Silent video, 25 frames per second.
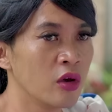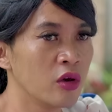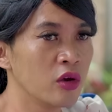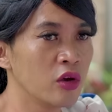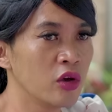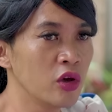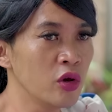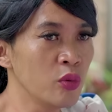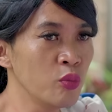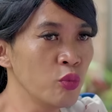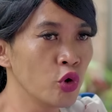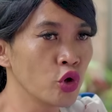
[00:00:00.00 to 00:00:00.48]

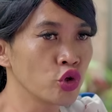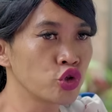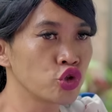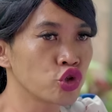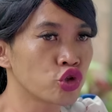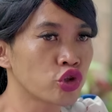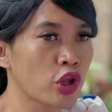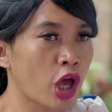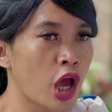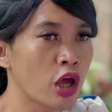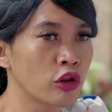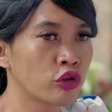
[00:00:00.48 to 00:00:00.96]
Iya, mulut
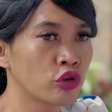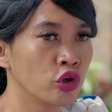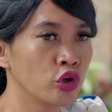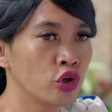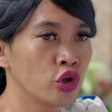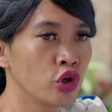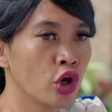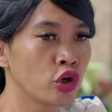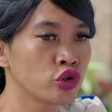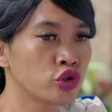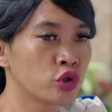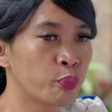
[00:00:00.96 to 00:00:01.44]
si Tati
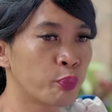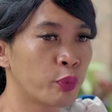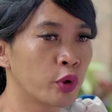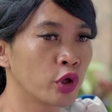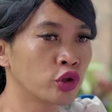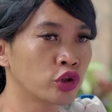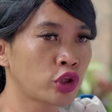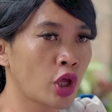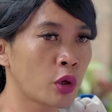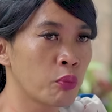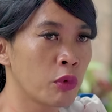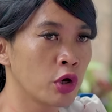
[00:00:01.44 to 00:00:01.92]
nih yang
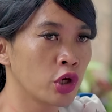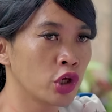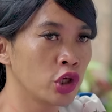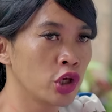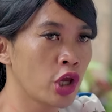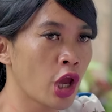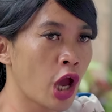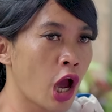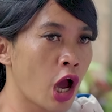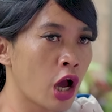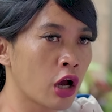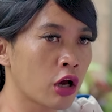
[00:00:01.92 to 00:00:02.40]
cepetan
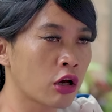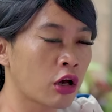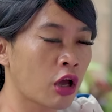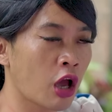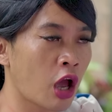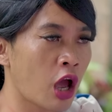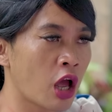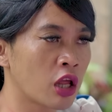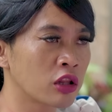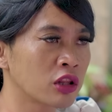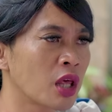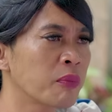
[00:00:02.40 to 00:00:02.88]

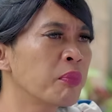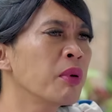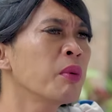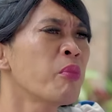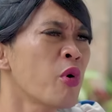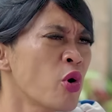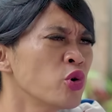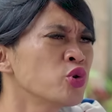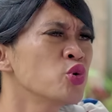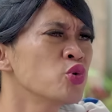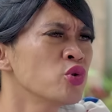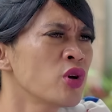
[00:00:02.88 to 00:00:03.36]
mengiyakan. Tapi
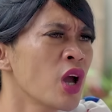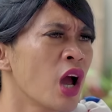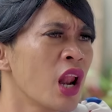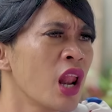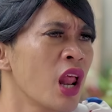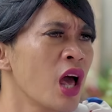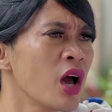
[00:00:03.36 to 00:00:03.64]
mau juga